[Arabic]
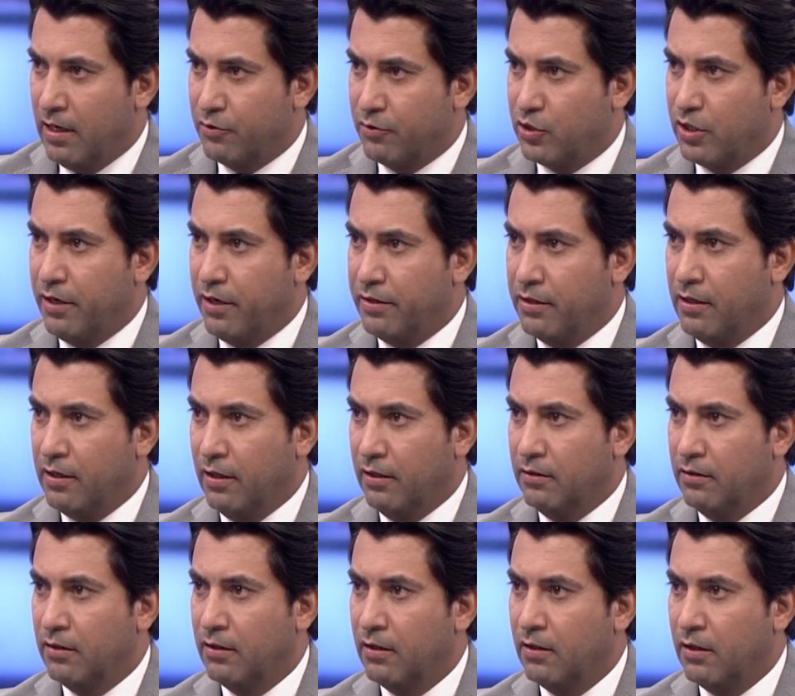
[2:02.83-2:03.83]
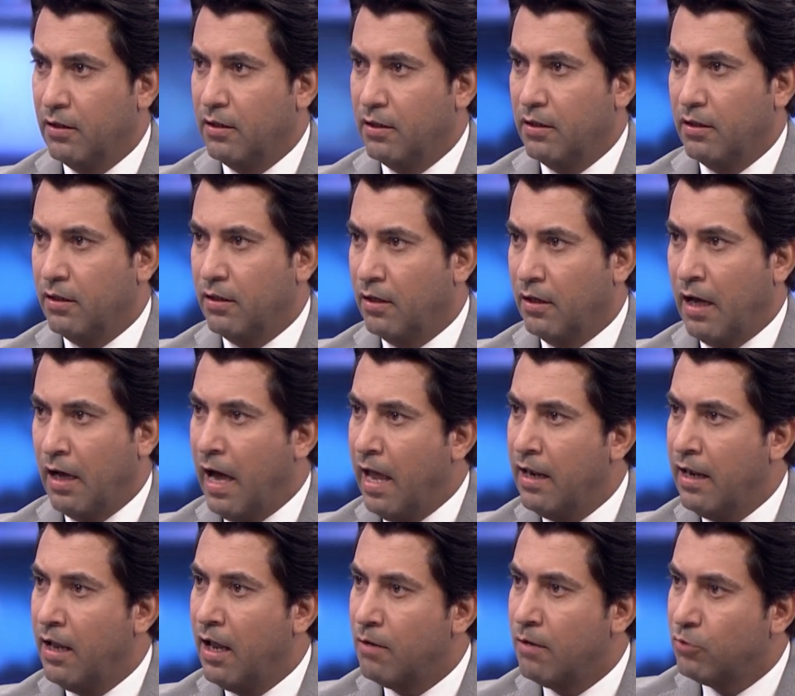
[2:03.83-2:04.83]
شهريا
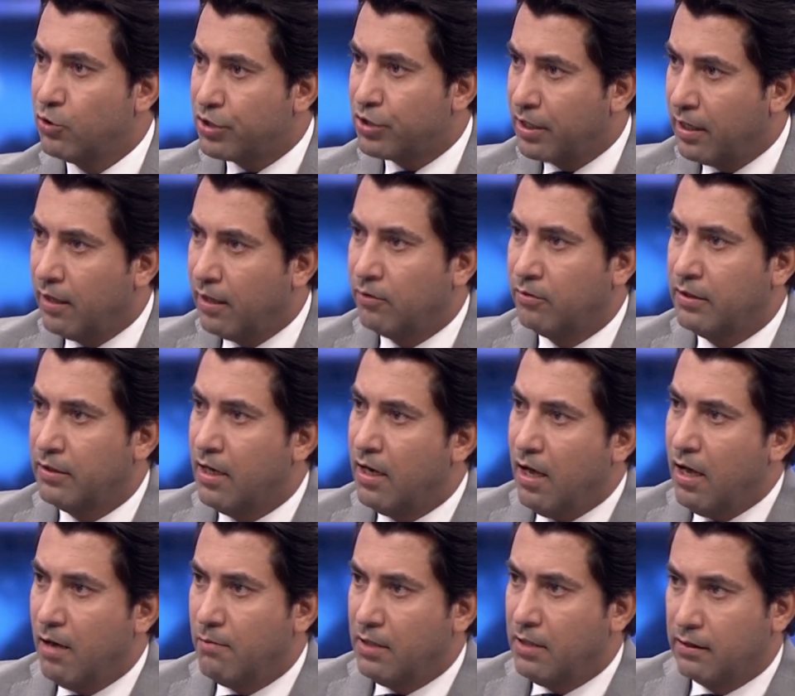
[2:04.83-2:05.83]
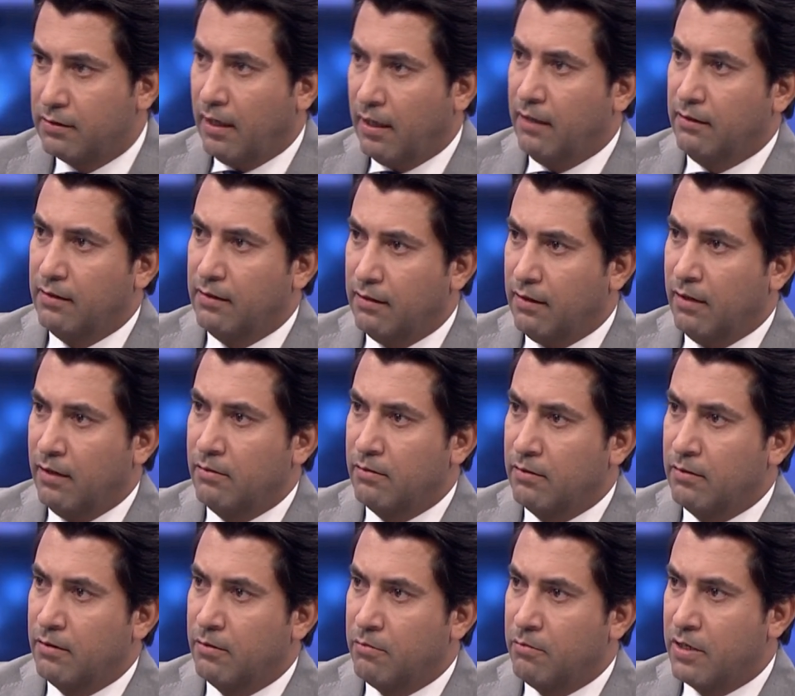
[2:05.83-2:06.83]
هل المشكلة هنا أم نتحدث
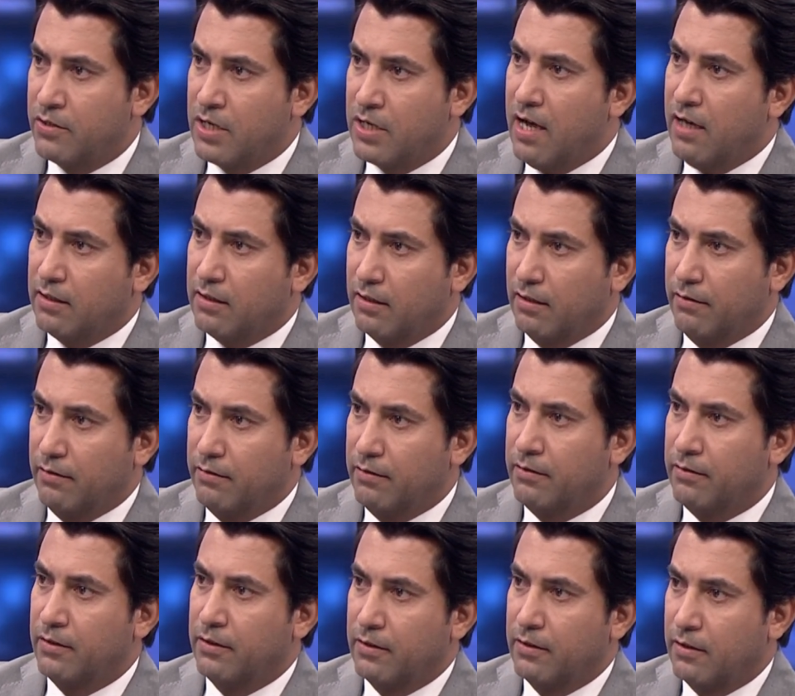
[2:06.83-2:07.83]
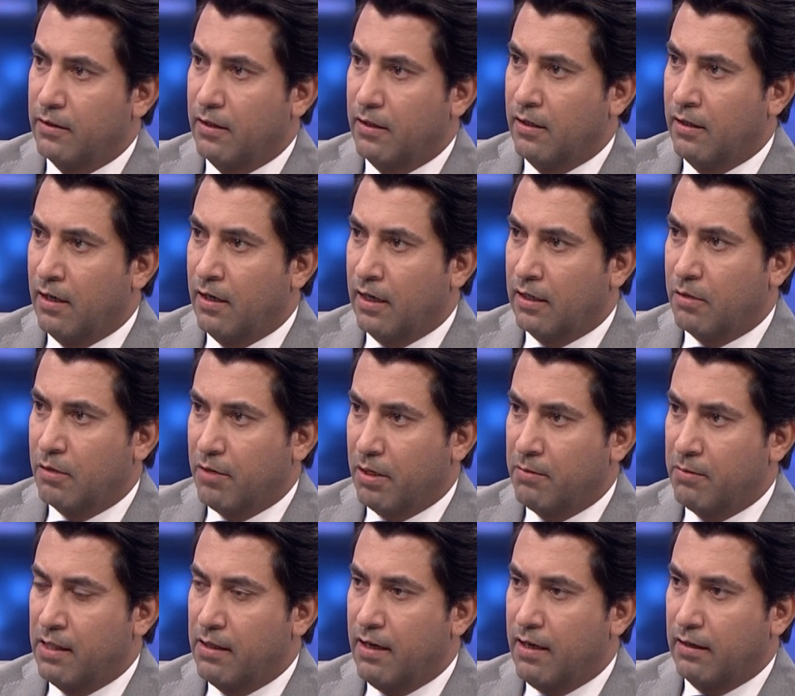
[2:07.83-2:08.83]
عن مشاكل آه، أكبر
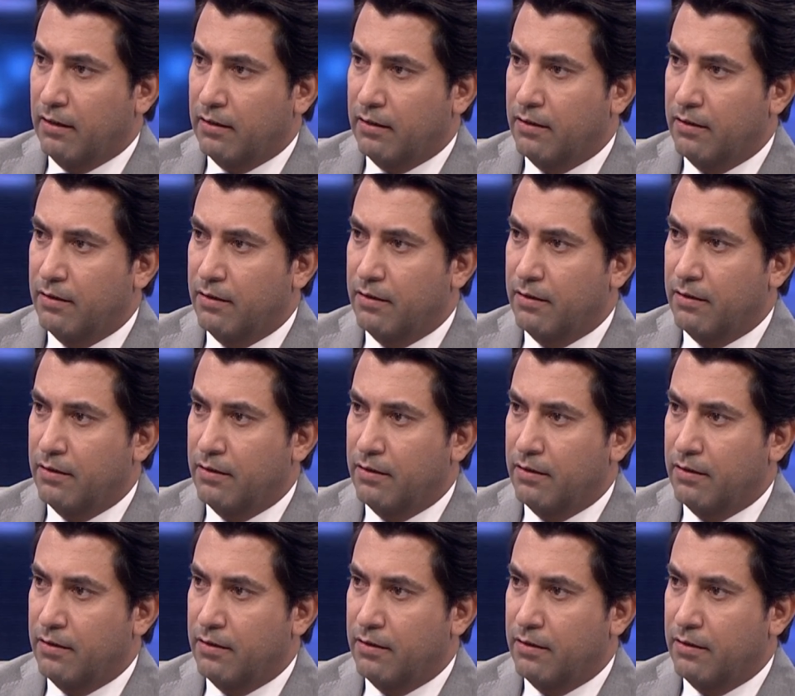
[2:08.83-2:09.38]
من ذلك احنا